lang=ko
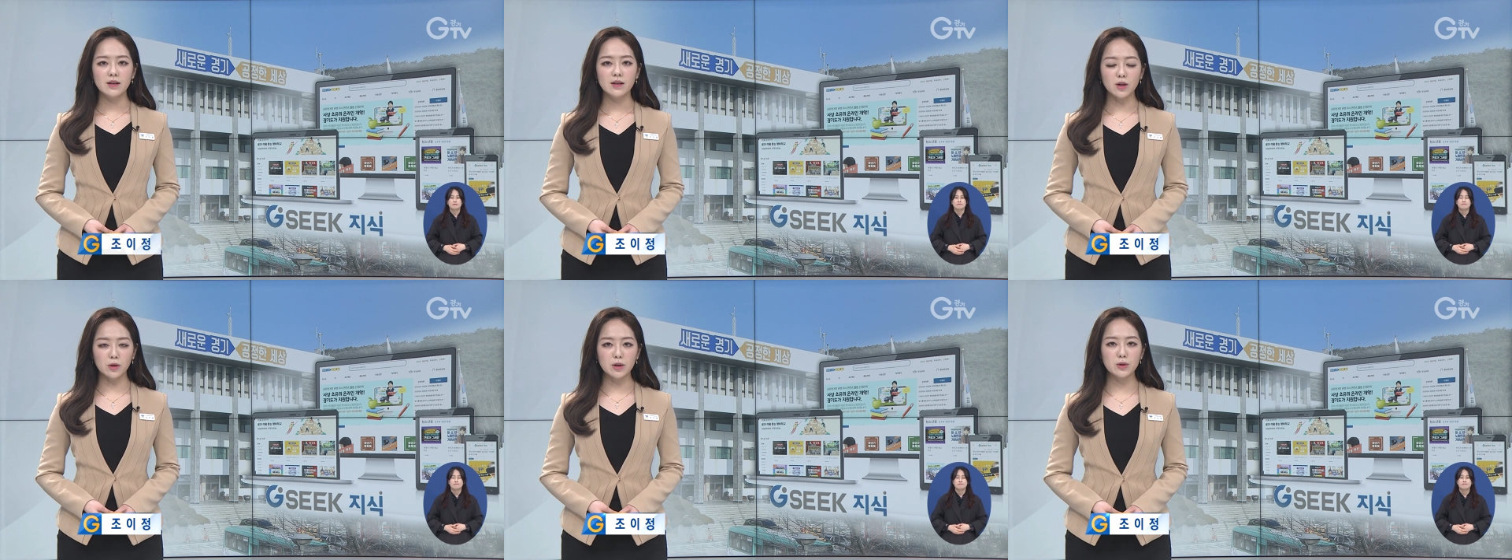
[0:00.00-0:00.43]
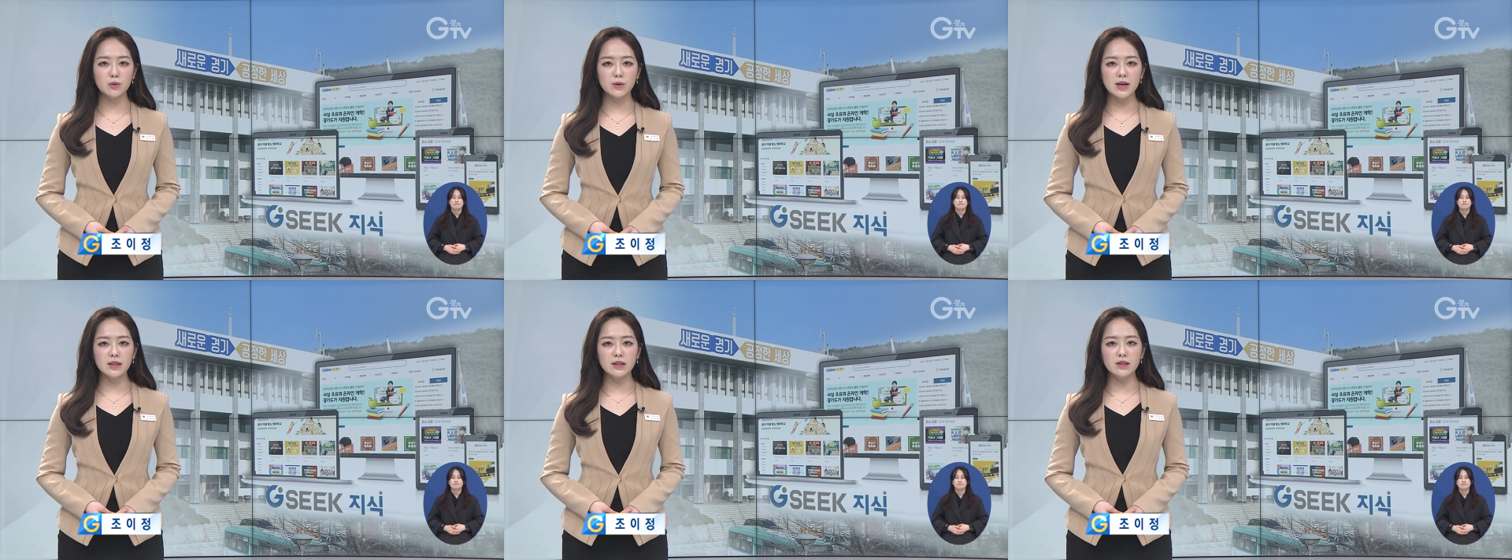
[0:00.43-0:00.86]

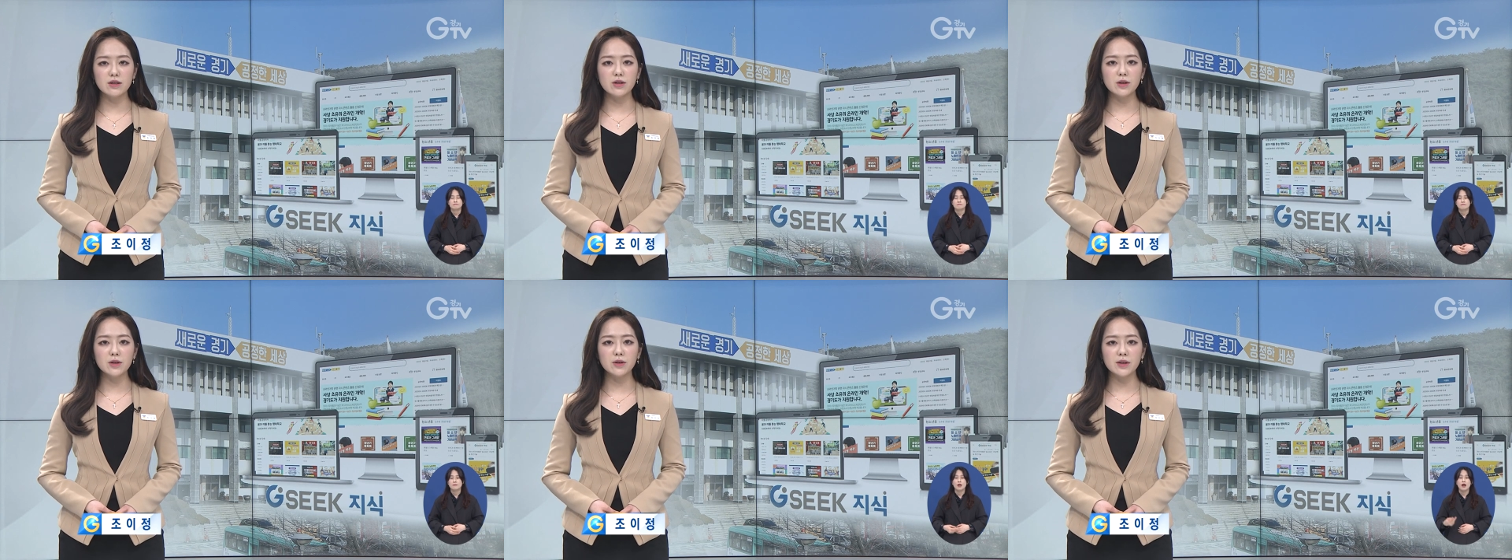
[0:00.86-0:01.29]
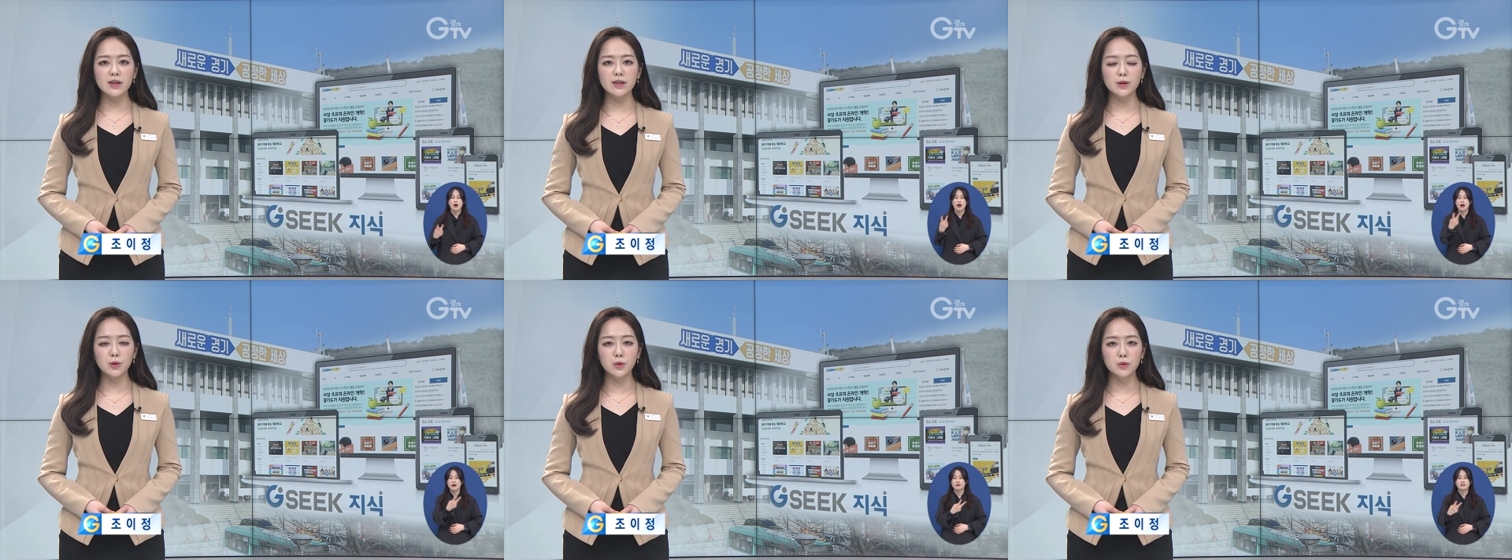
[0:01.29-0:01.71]
경기도가 2천여
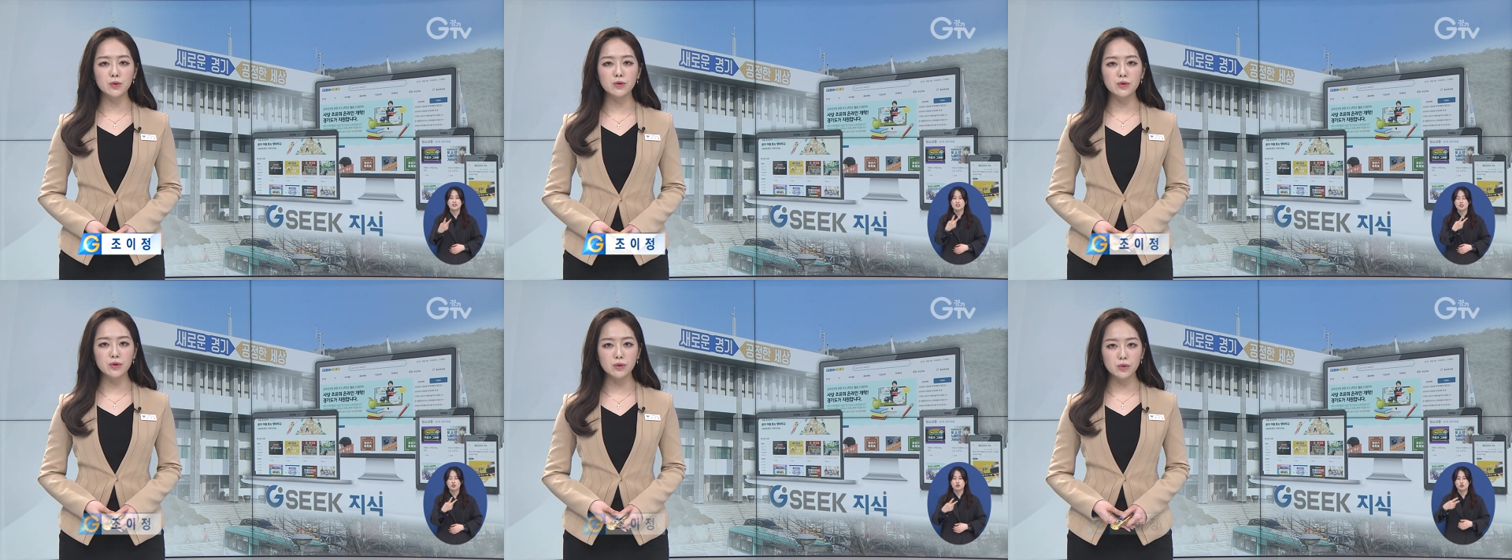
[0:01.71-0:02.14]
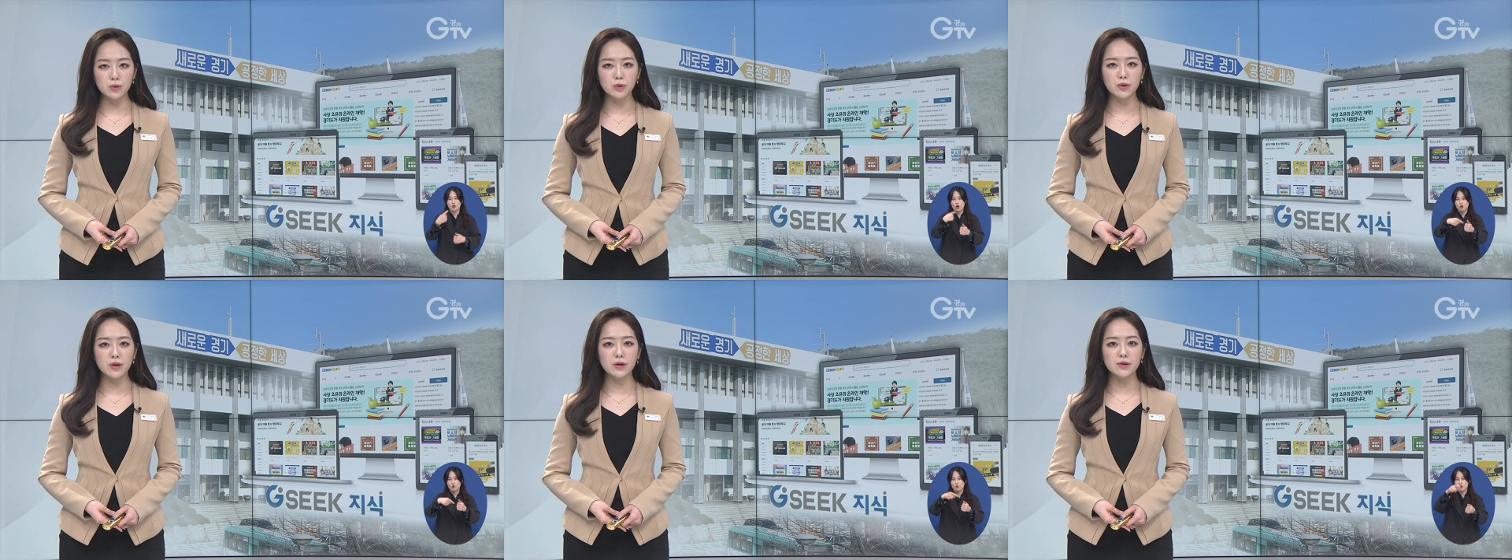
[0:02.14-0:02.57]
개의 교육용
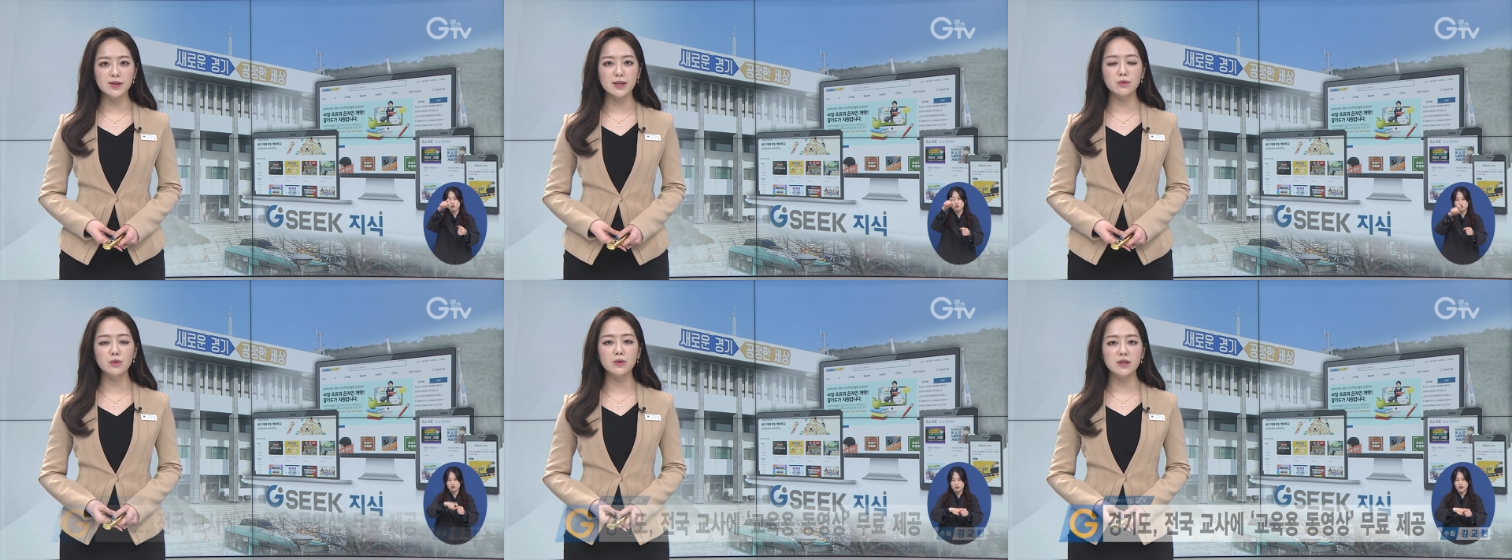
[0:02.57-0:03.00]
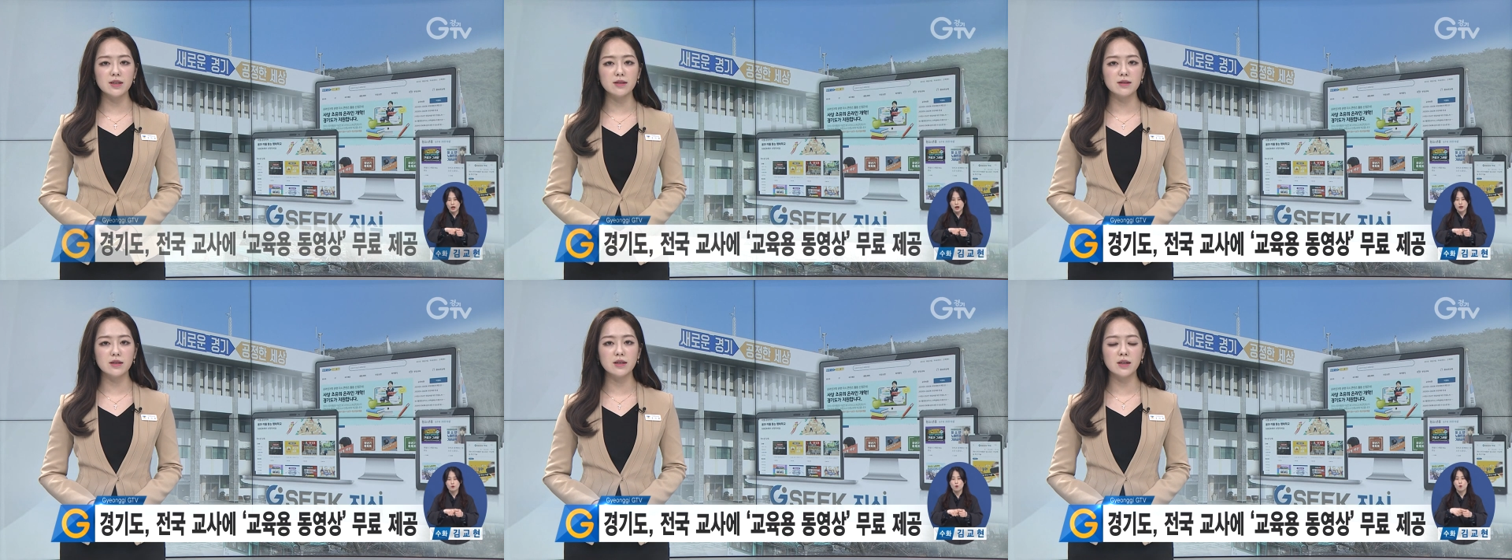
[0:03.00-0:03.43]
동영상
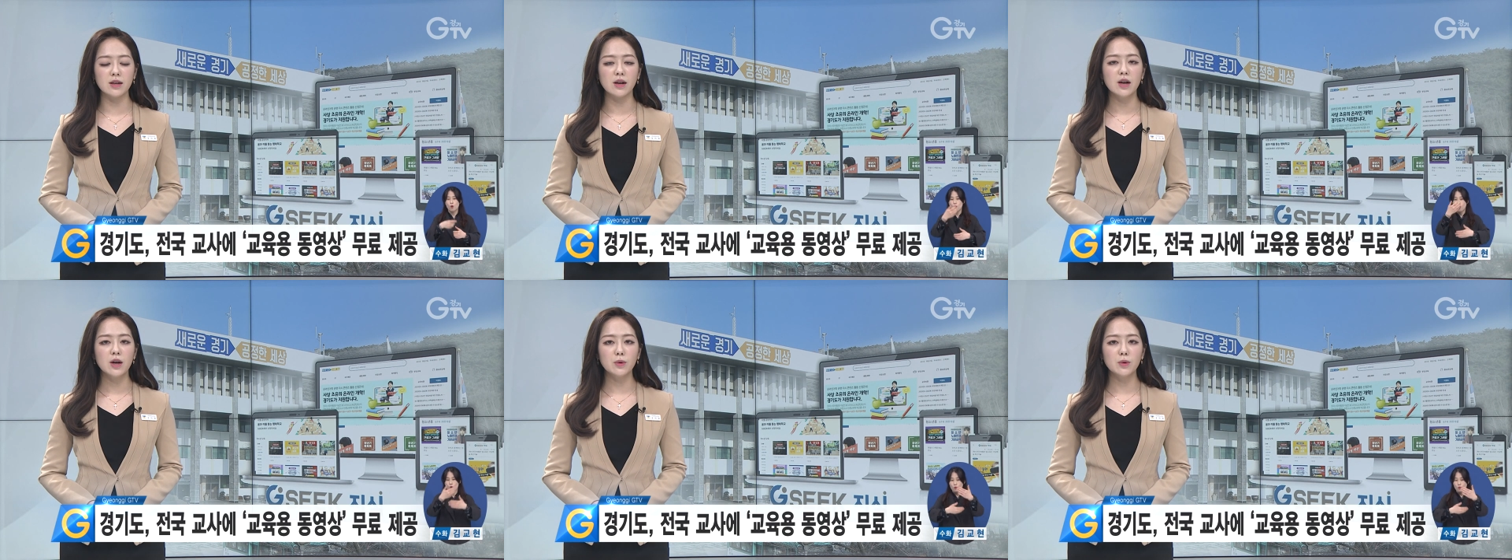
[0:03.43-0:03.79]
콘텐츠를